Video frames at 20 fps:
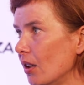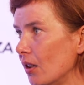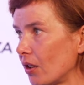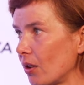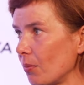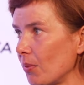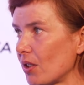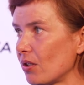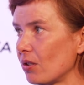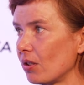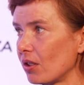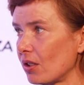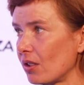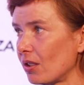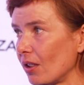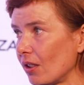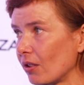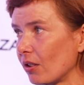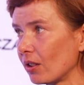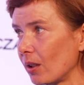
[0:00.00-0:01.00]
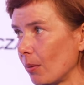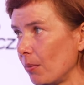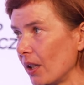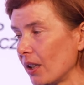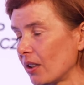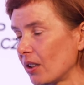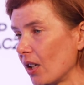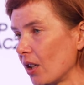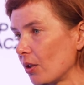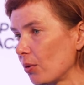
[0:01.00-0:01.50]
Natomiast to jest tylko
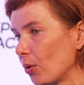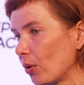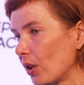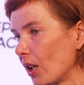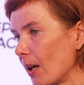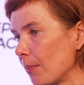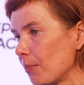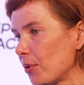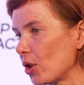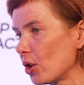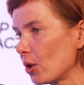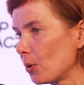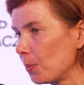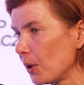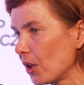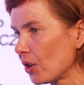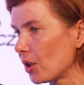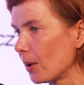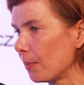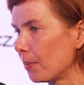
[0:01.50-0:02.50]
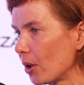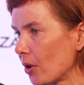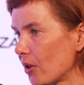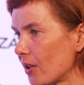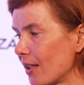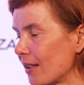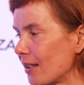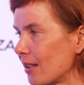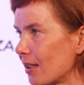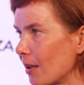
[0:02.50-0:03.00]
tabletka, która przyspiesza
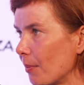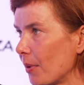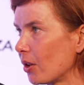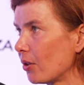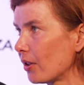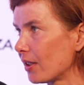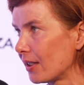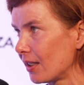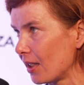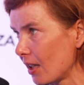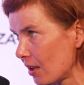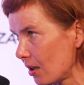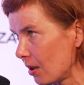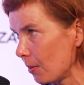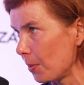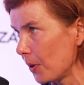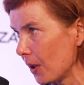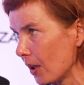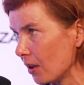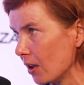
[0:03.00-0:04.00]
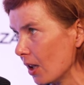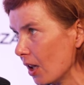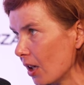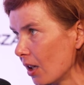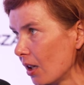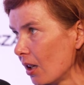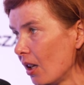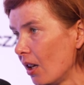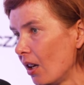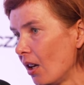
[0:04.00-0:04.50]
proces samego
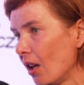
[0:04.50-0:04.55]
zasypiania.